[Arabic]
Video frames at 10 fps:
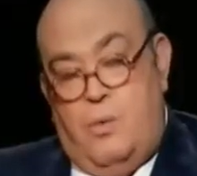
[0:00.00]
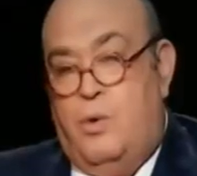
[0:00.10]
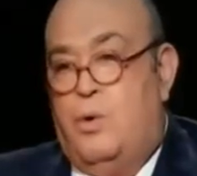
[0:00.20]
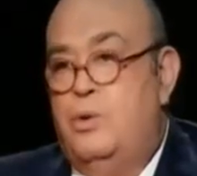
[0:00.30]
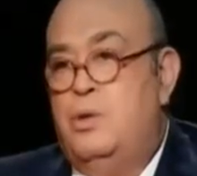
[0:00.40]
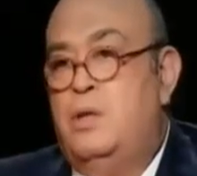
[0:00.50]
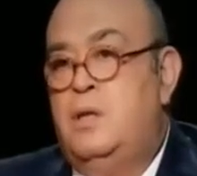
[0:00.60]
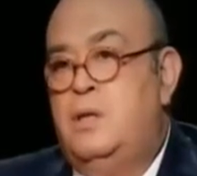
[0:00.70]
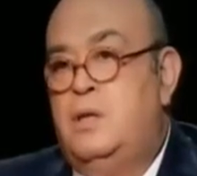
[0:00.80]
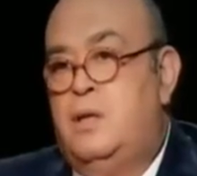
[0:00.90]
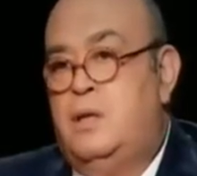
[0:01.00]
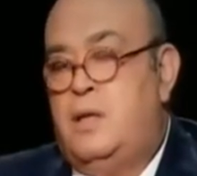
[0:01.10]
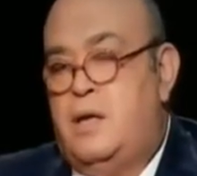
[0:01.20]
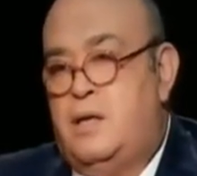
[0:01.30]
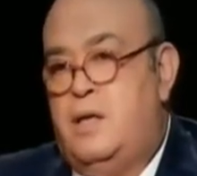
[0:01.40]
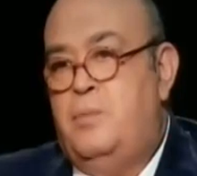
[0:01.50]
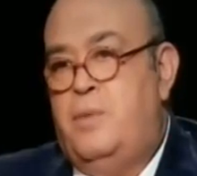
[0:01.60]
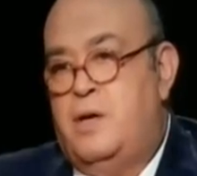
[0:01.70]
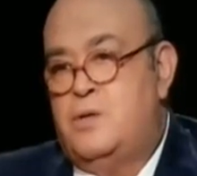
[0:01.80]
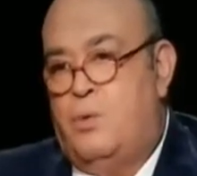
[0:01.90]
وكن ترتيب
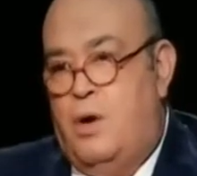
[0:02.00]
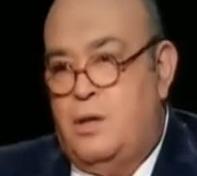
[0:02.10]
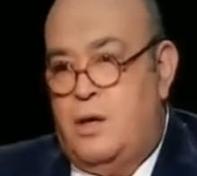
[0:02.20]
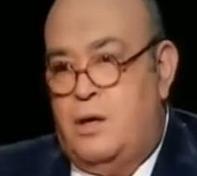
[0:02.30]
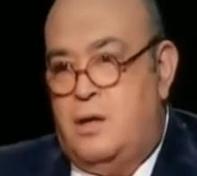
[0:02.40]
أصواتك